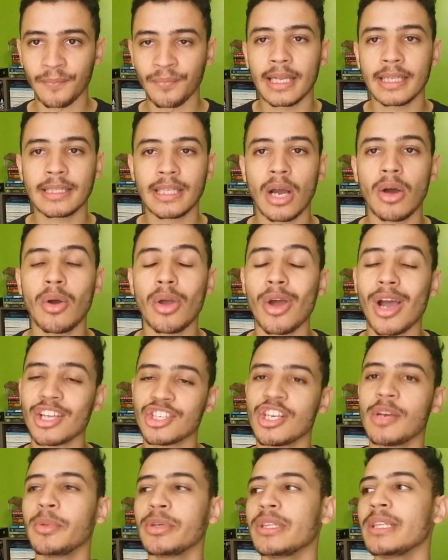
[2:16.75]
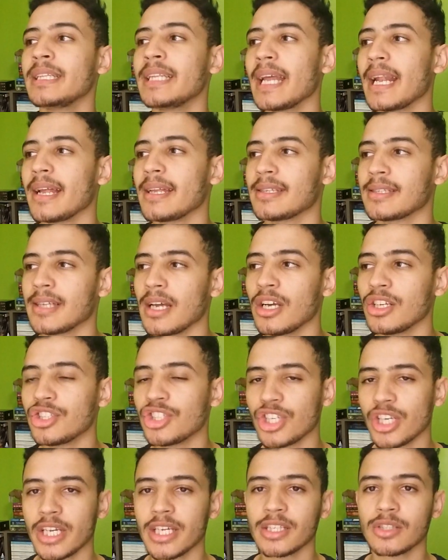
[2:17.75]
Então eu achei muito
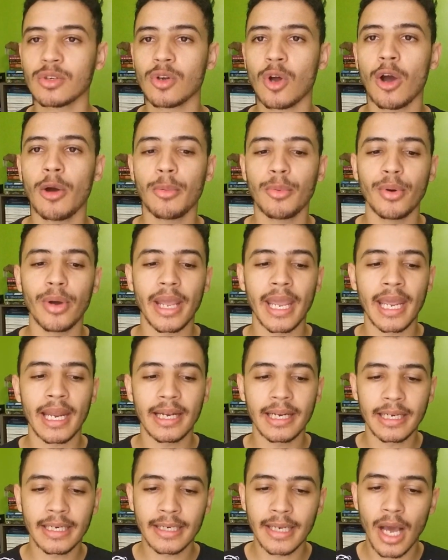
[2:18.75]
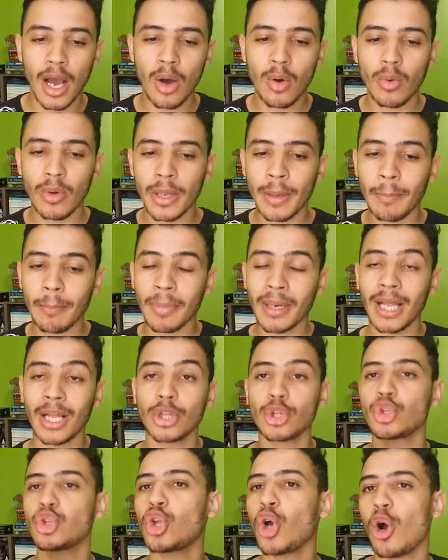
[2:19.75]
interessante isso, como ele não
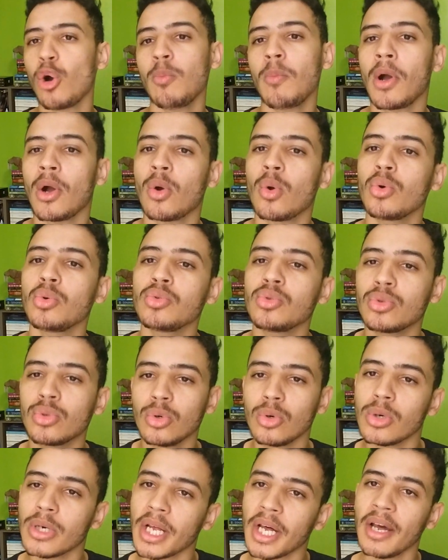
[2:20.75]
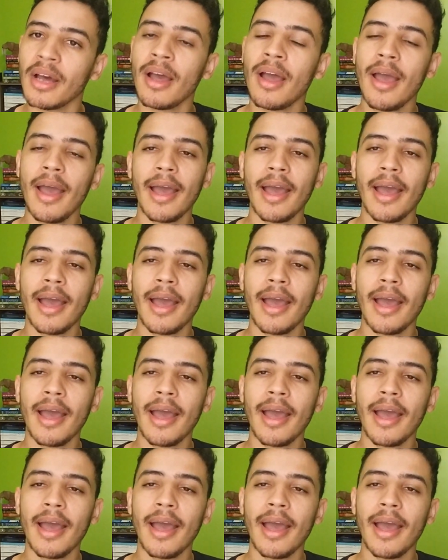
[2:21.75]
implantou uma cultura